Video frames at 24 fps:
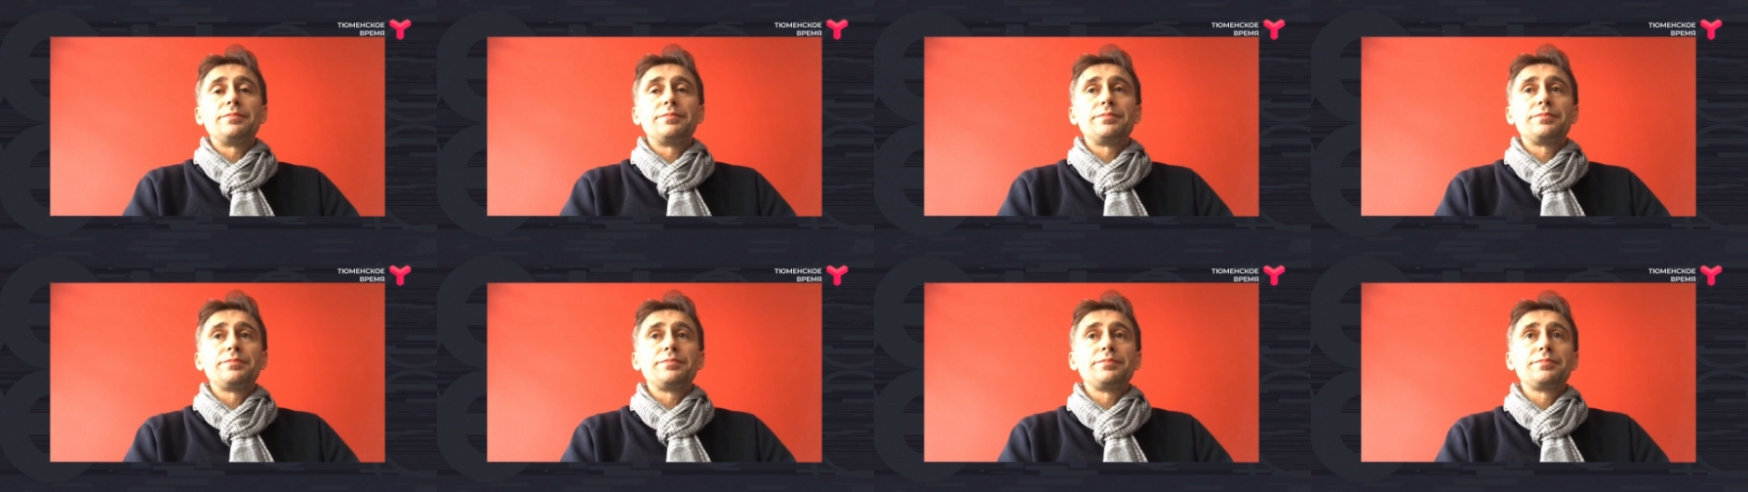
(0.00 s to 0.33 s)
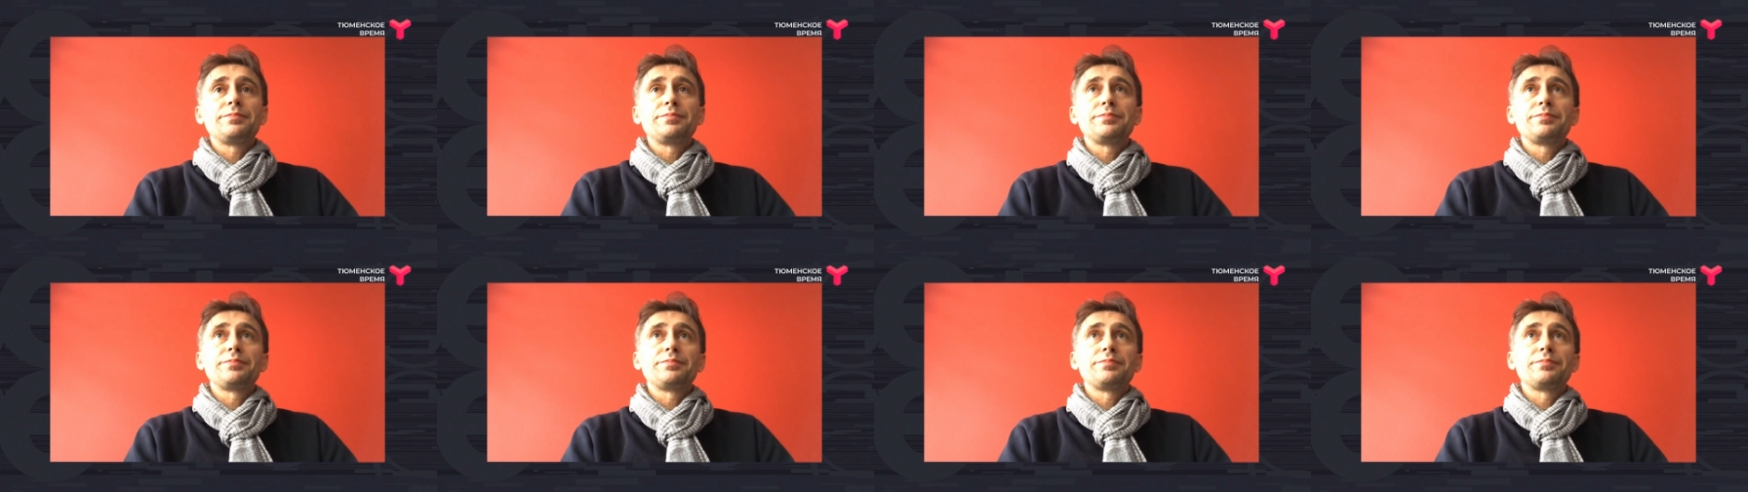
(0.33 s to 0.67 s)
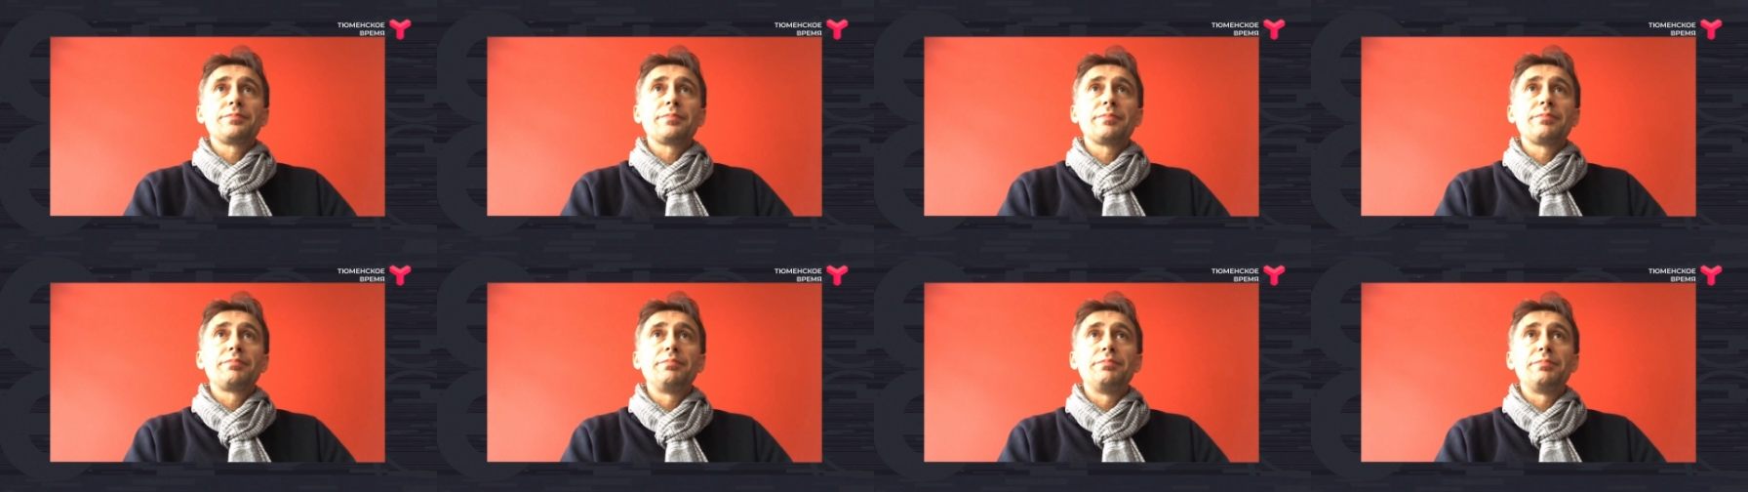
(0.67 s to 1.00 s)

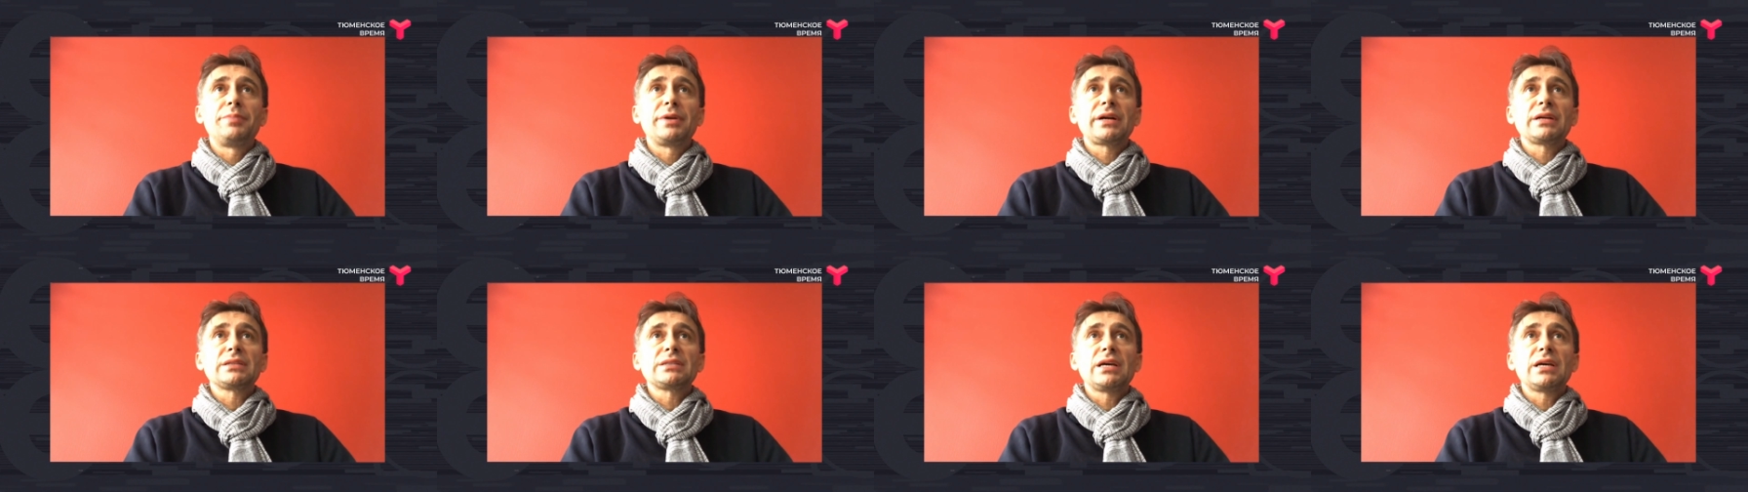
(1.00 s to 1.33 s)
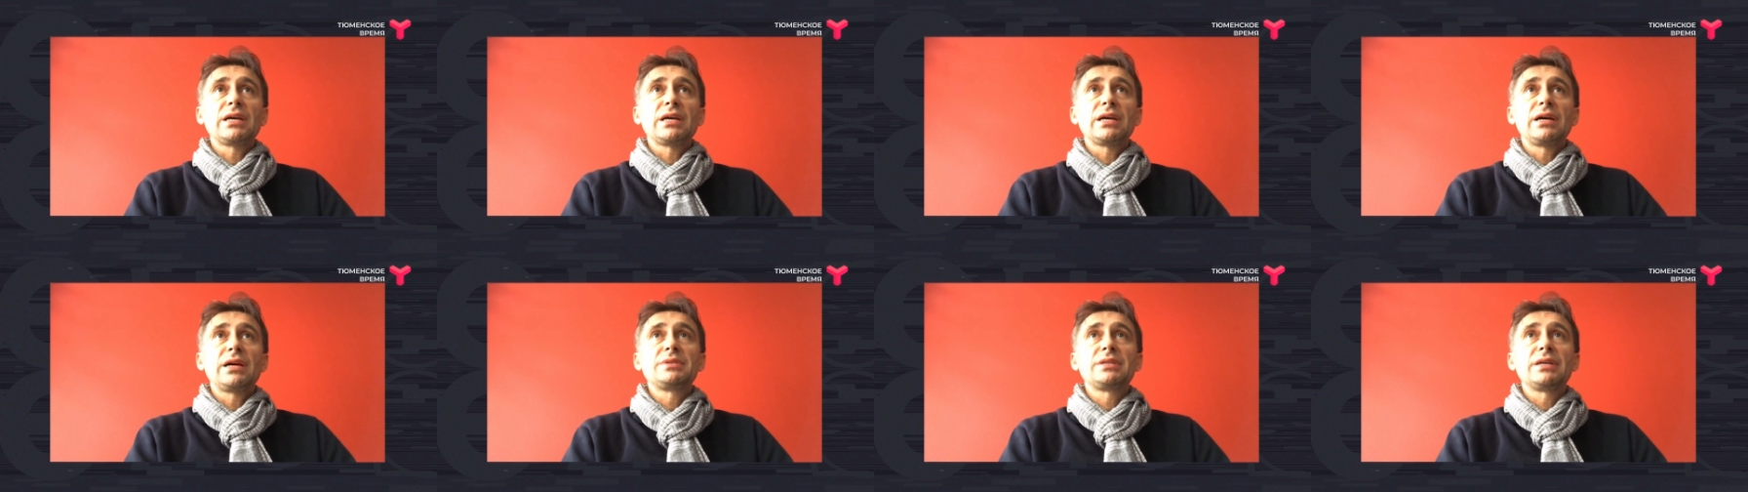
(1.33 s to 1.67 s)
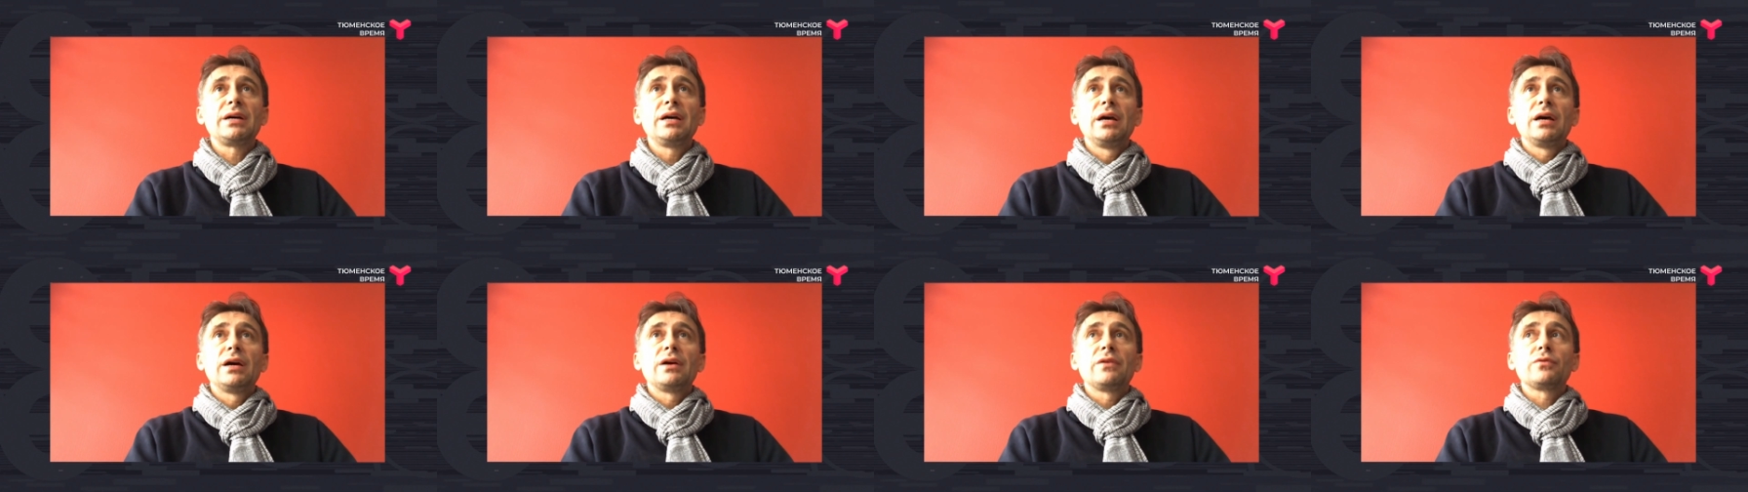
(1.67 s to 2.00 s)
М-
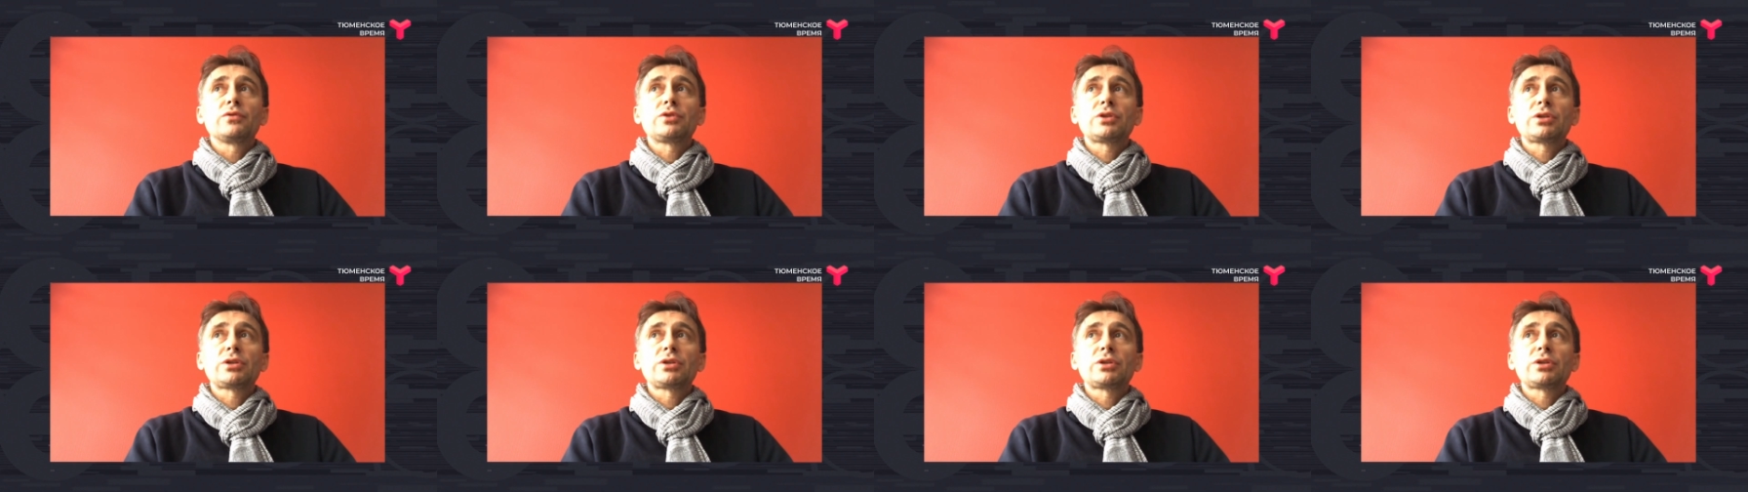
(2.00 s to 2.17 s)
прикасаемся